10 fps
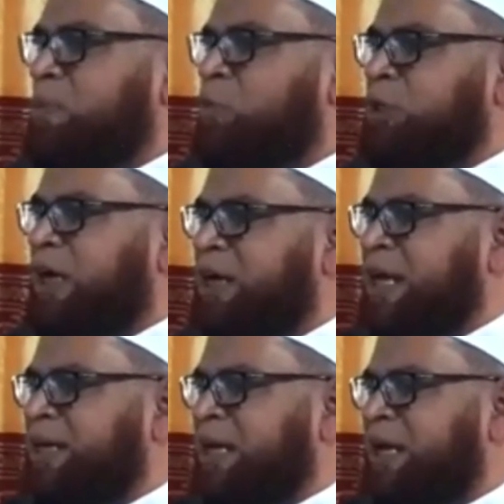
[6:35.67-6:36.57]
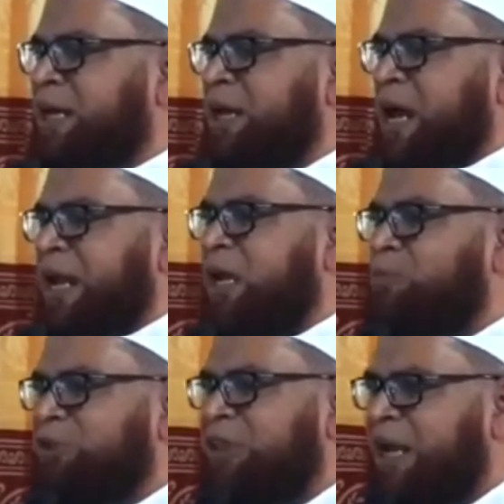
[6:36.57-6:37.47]
போய் முன்கர் நக்கீரை
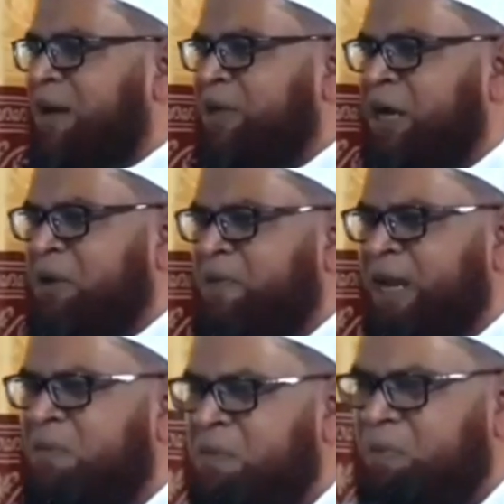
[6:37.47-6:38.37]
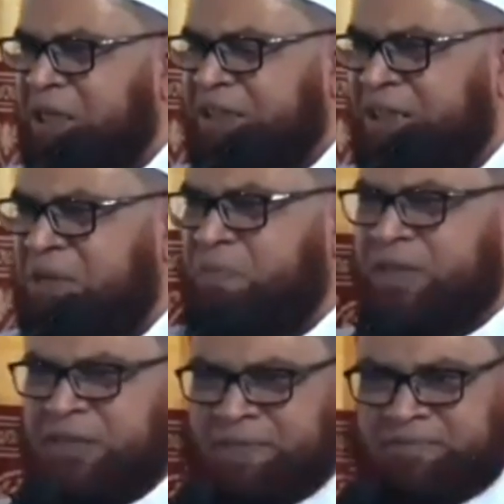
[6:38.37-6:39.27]
அலிஹிமுசலாம் இரண்டு பேரையும் எப்படி
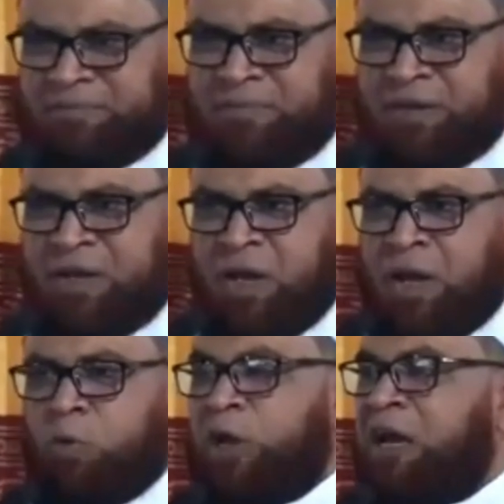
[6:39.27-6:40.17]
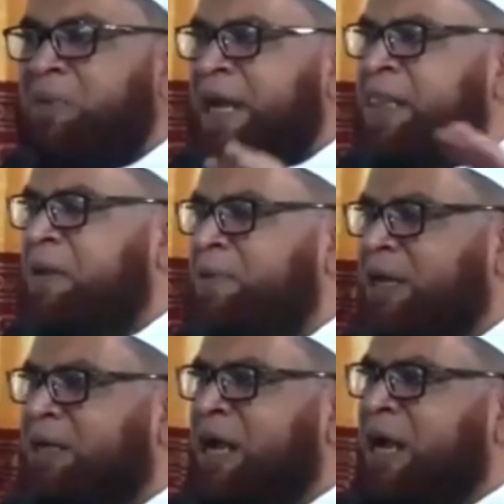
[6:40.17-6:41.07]
சந்திப்பது உலகம் அழிந்த
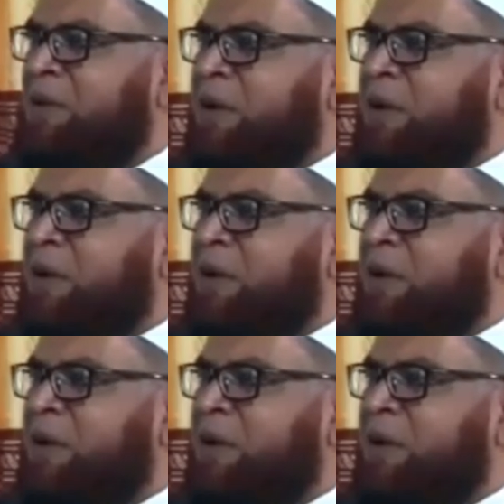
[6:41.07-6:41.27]
பிறகு நாளை